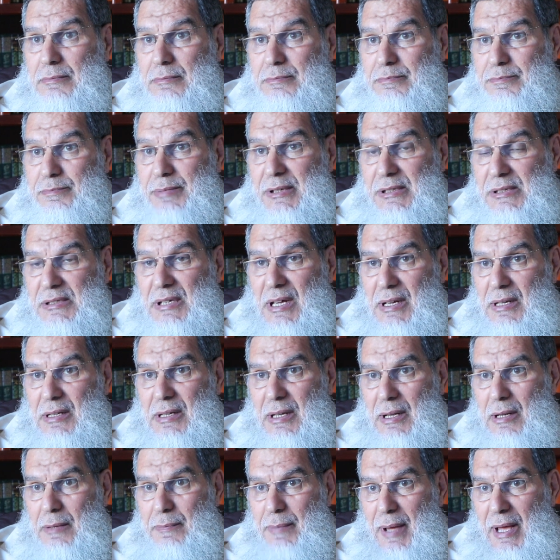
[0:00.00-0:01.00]

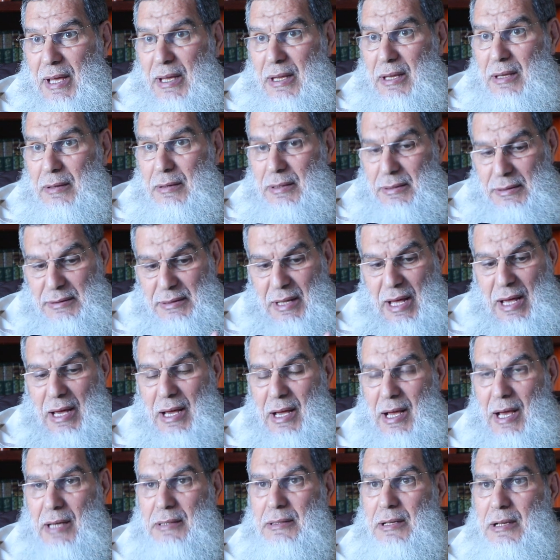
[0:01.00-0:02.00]
بترك البيع
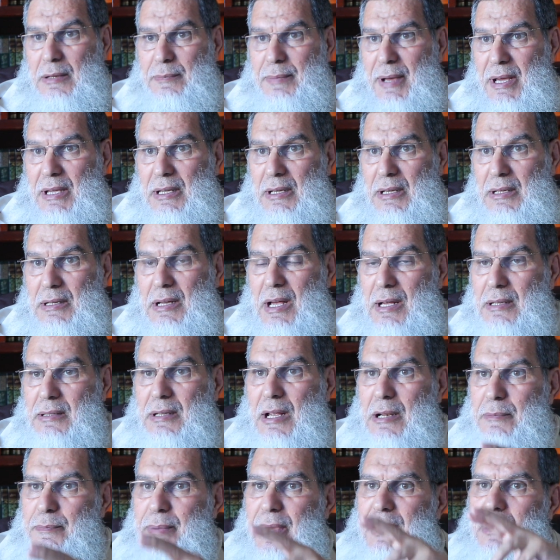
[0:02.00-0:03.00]
نهى عن البيع
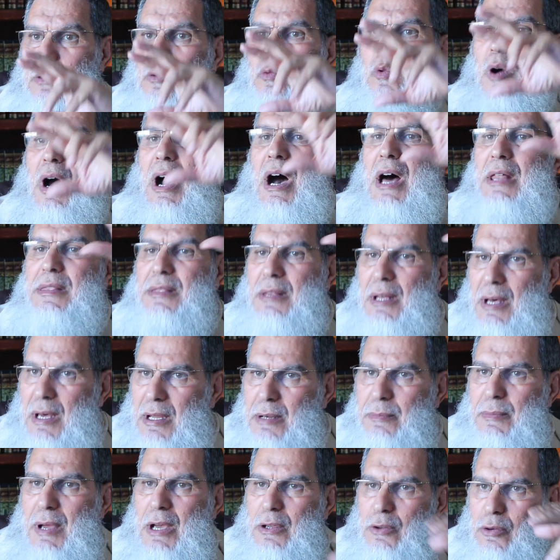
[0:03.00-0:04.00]
لأن البيع هو
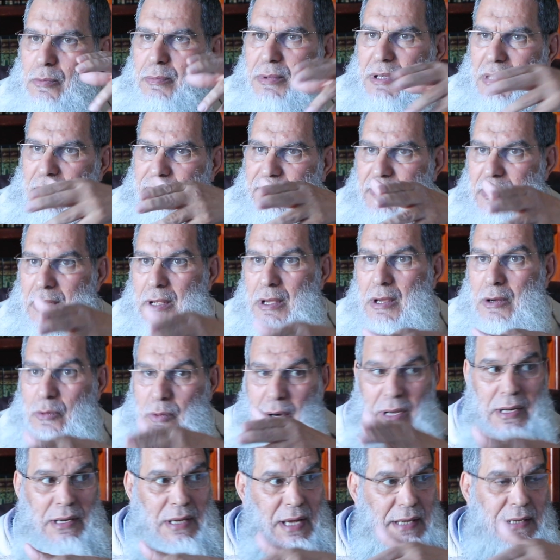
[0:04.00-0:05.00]
أظهر ما يمكن في
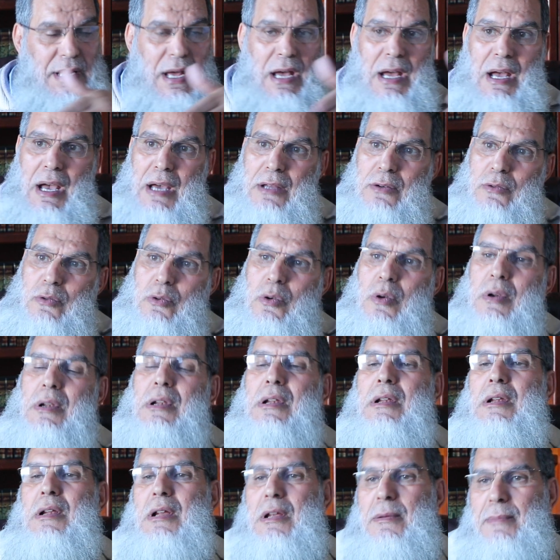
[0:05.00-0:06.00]
وإلا نهى عن
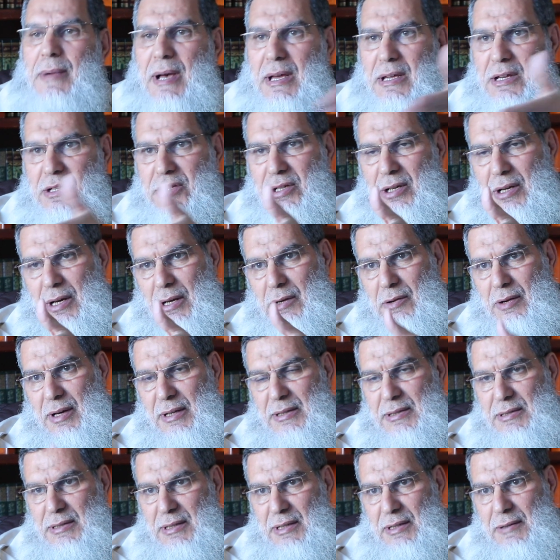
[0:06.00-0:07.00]
كل ما يشغل
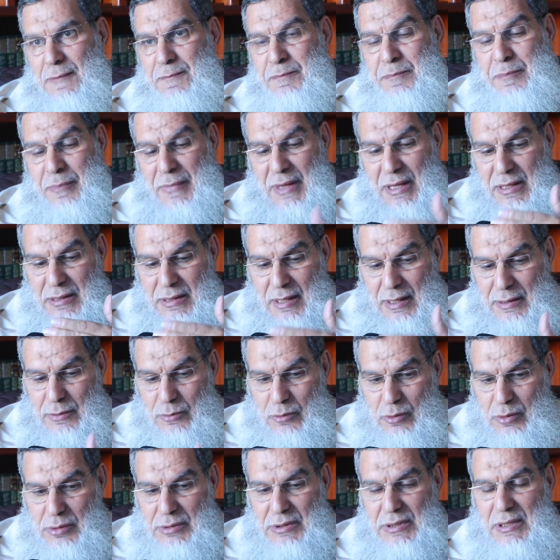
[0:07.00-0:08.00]
عن الصلاة إذا
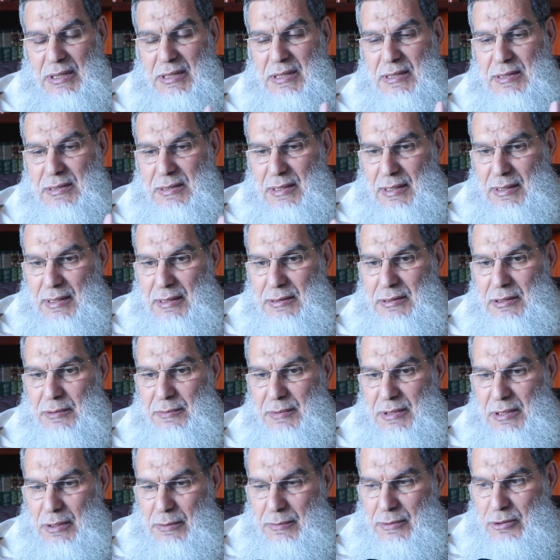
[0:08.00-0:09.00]
نودي للصلاة
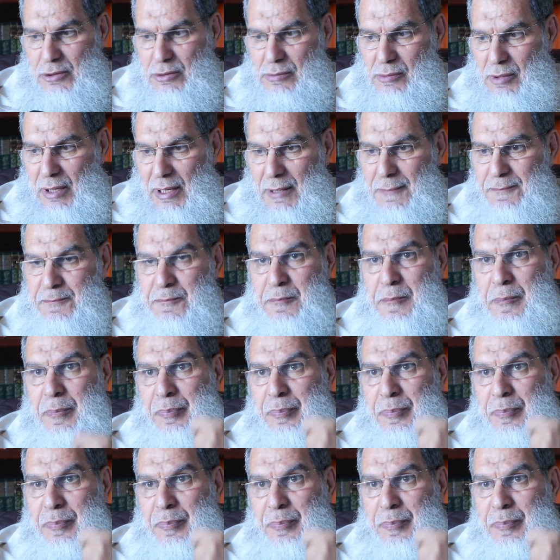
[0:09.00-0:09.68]
من يوم الجمعة